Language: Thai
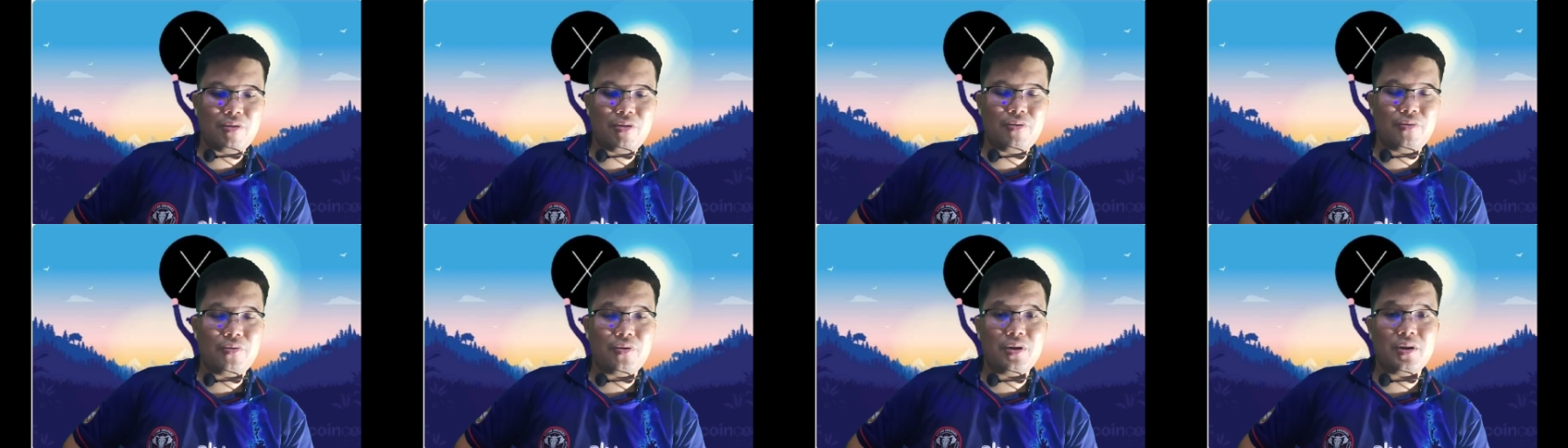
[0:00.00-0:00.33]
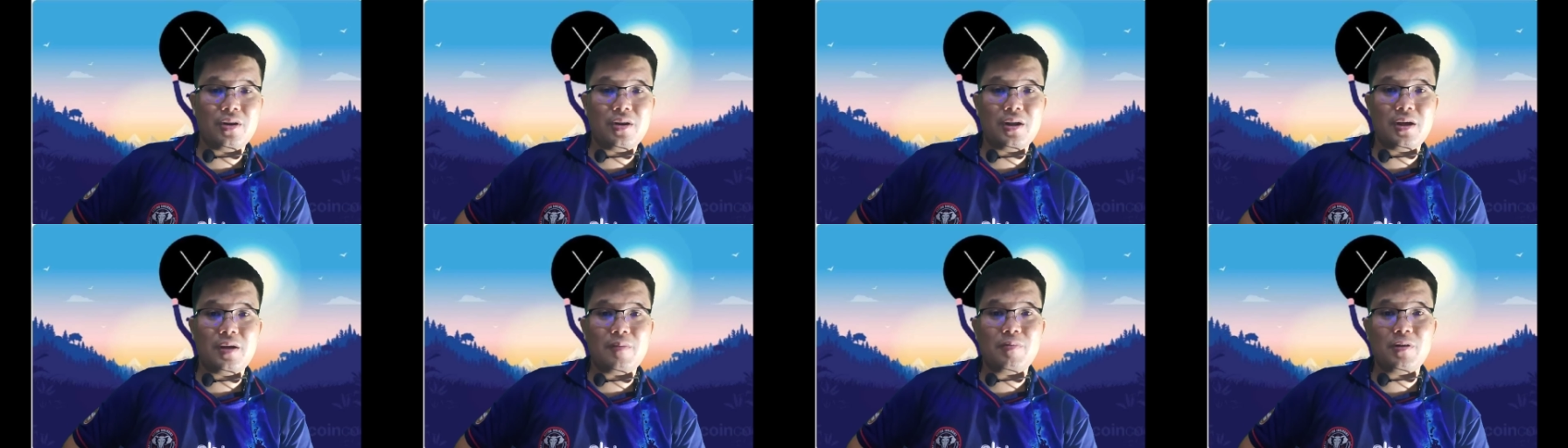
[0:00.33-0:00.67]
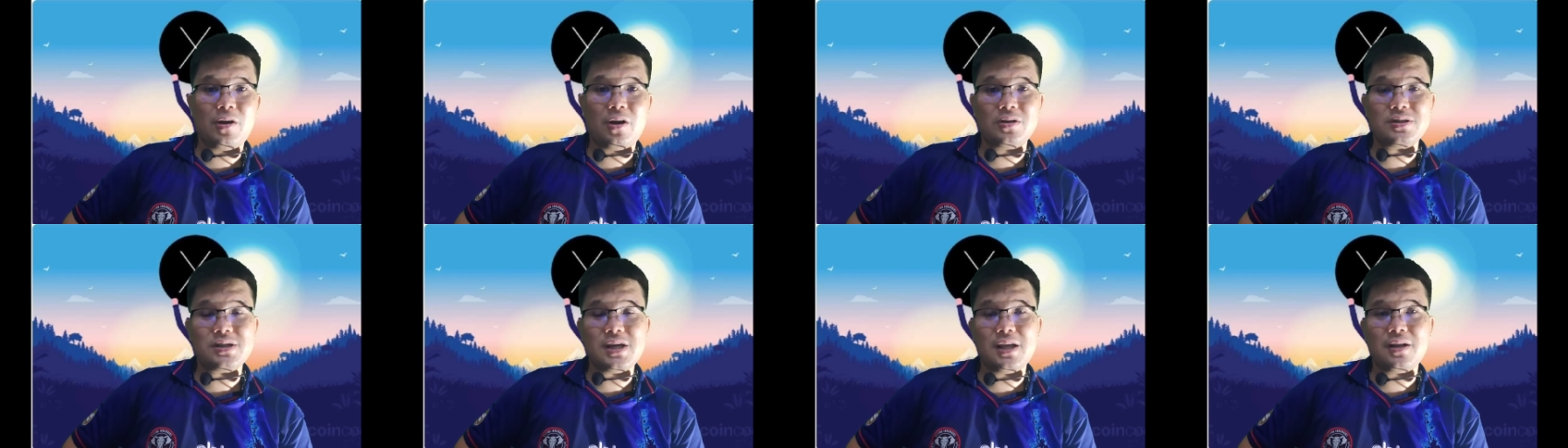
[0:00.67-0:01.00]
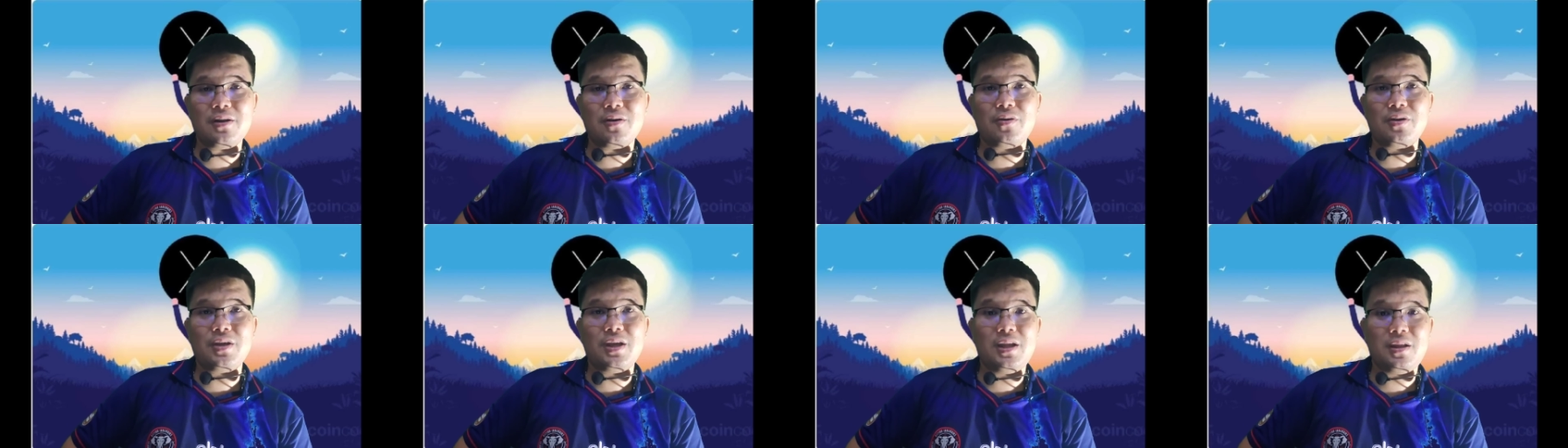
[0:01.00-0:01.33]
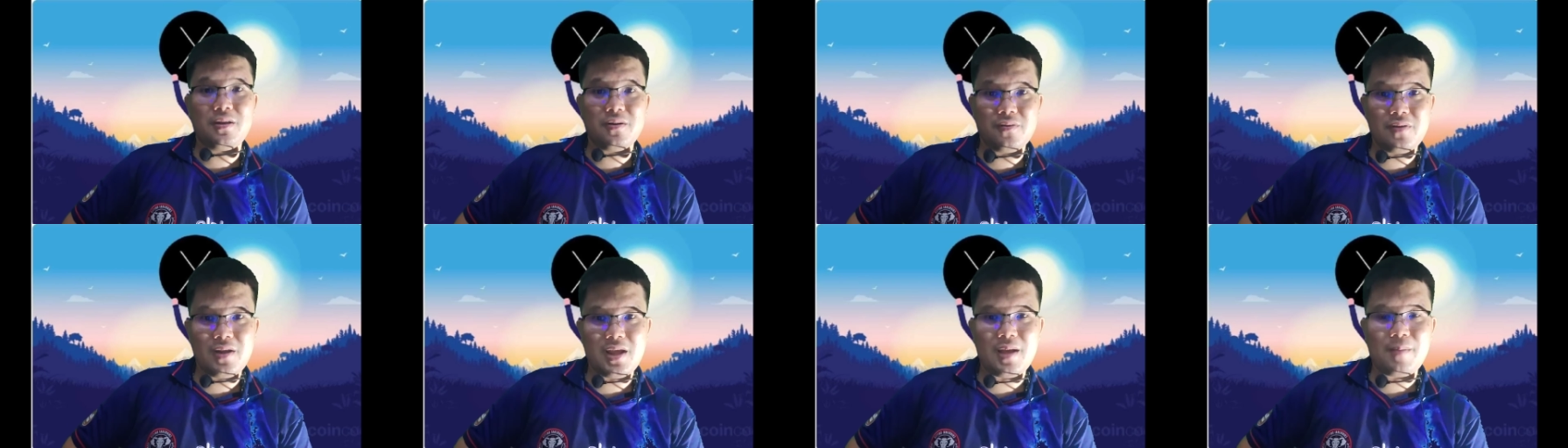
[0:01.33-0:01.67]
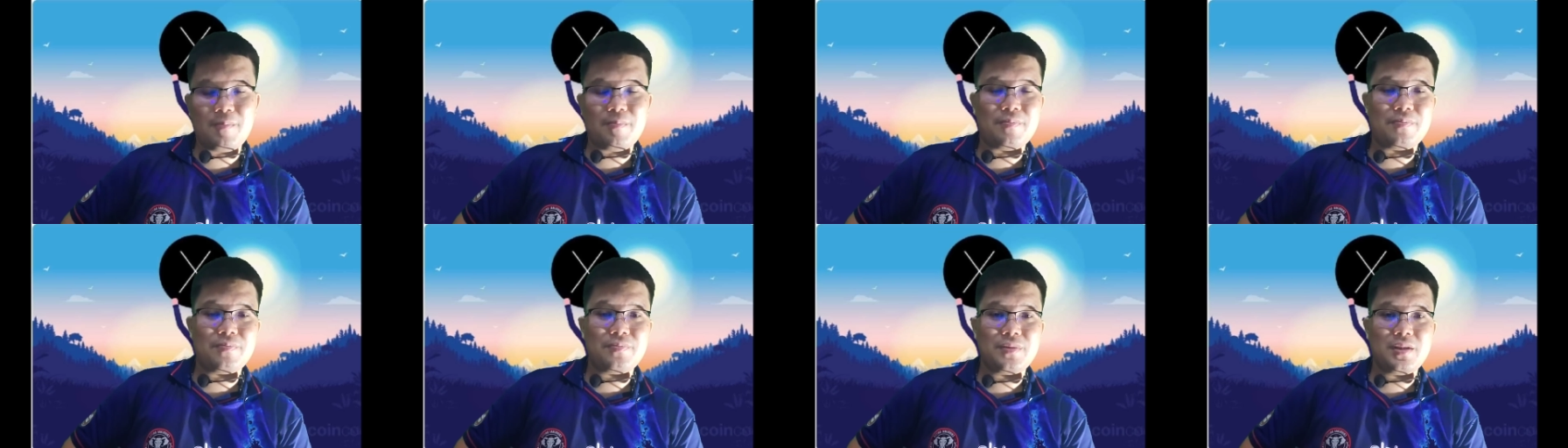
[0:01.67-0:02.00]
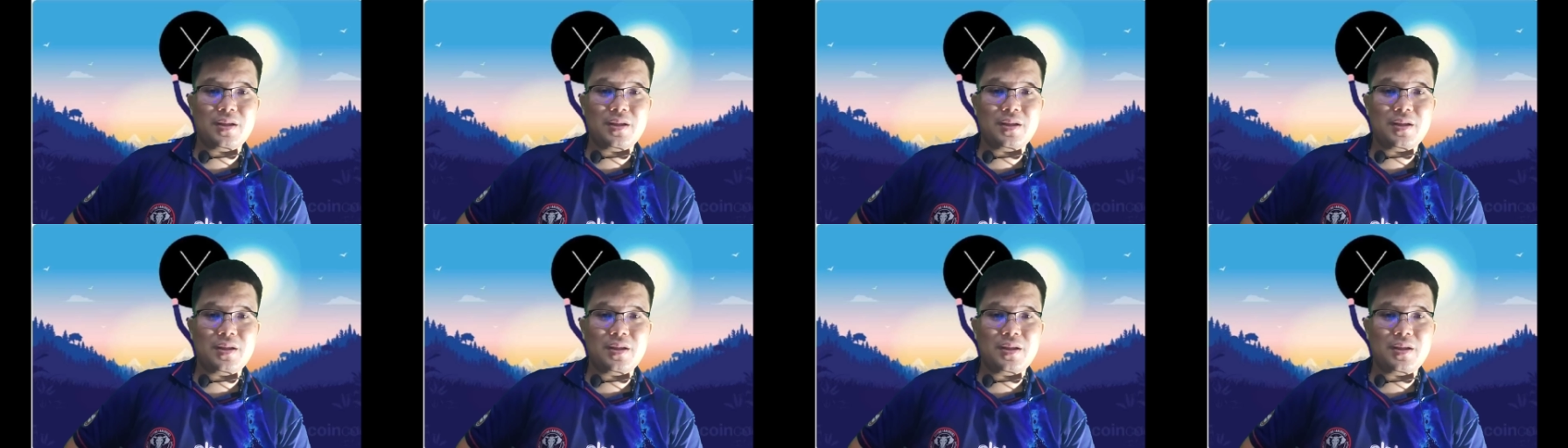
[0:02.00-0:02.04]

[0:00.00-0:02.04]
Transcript: สิบหรือบล็อกเชนของ Ethereum